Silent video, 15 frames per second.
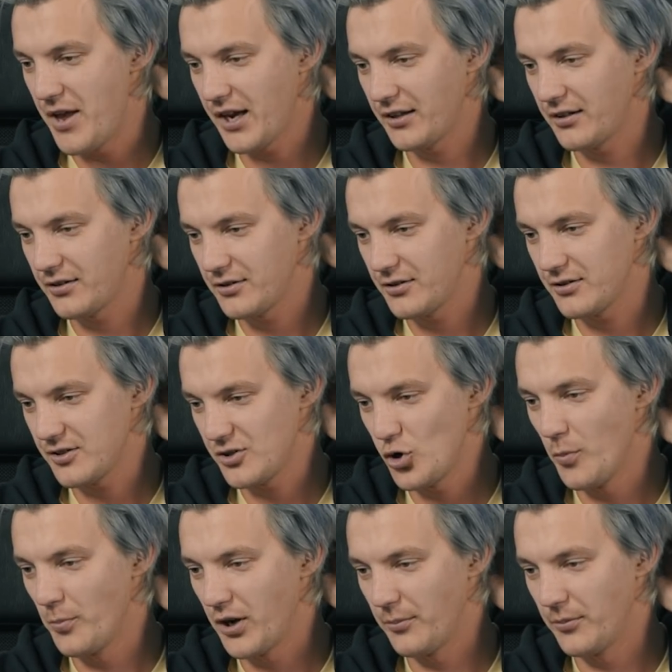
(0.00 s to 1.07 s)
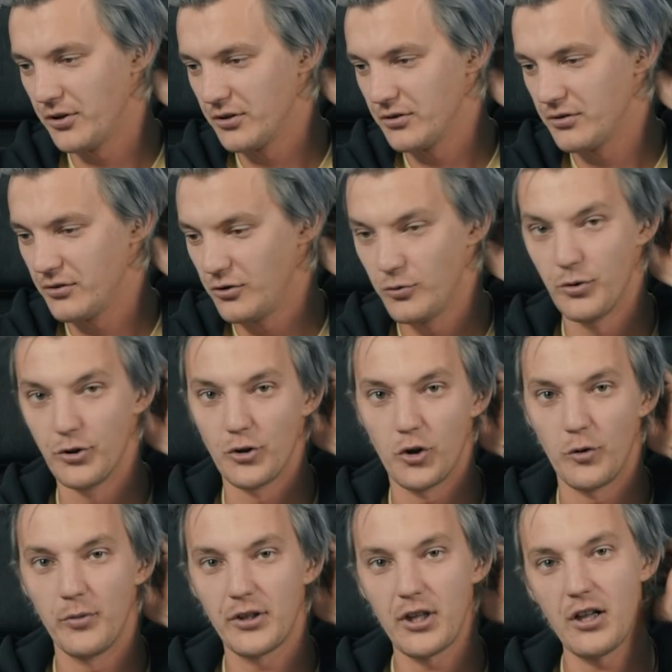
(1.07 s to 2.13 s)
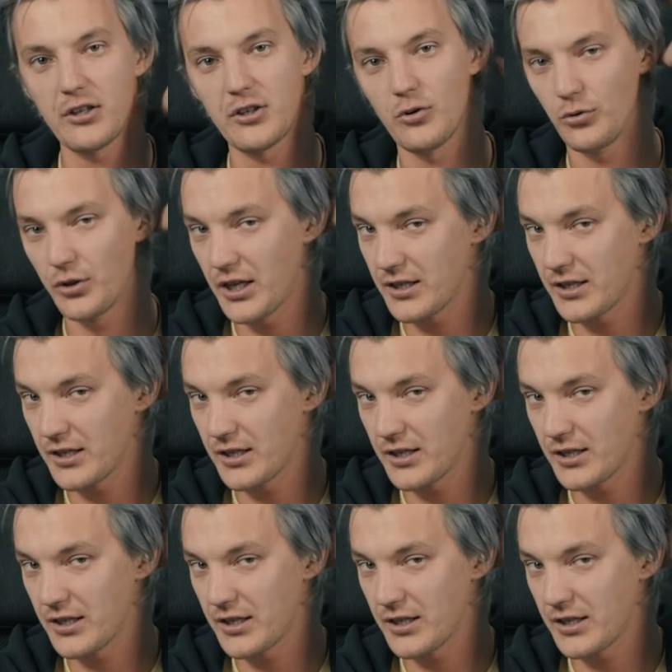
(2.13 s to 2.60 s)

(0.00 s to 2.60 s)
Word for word: перед съемками любой документалки у